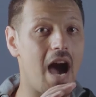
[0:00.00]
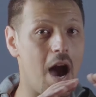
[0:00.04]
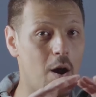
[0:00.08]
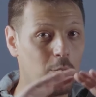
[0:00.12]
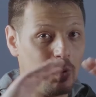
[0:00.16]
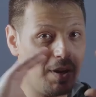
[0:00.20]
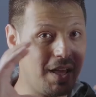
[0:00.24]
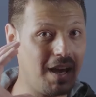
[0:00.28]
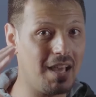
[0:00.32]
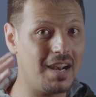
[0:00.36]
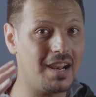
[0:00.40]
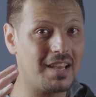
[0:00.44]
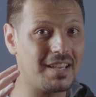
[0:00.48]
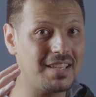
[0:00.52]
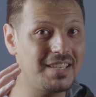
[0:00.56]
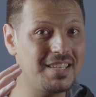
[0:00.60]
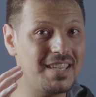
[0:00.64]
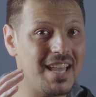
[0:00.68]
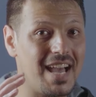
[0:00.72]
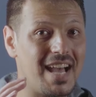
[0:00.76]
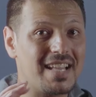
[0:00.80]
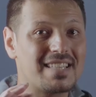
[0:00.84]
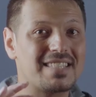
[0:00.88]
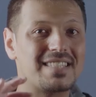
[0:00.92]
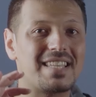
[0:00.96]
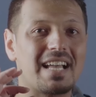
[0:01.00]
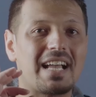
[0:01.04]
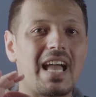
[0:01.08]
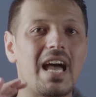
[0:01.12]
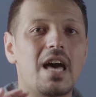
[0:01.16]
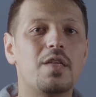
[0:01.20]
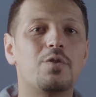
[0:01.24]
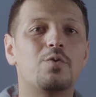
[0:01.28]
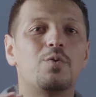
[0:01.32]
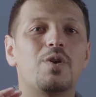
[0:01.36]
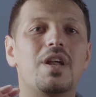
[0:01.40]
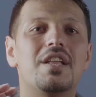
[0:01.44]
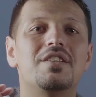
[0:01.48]
او الحلقيات
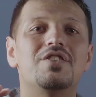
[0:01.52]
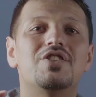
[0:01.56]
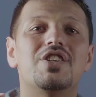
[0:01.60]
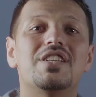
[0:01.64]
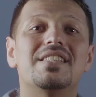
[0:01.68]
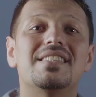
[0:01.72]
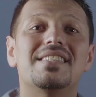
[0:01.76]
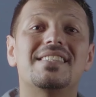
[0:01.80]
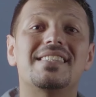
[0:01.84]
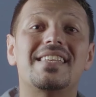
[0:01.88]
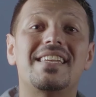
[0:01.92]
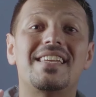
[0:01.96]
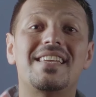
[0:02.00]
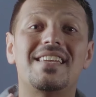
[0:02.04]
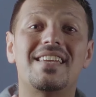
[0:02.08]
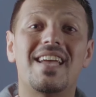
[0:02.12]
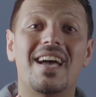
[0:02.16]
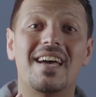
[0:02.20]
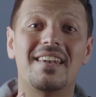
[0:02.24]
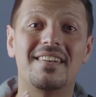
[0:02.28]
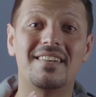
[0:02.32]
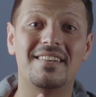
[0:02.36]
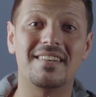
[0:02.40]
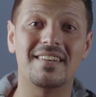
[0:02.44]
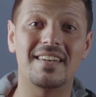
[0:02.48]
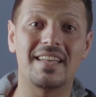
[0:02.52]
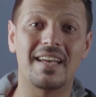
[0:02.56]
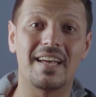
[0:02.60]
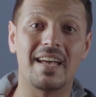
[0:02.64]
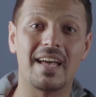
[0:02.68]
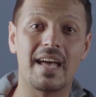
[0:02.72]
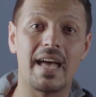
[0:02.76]
تكاثرا جنسيا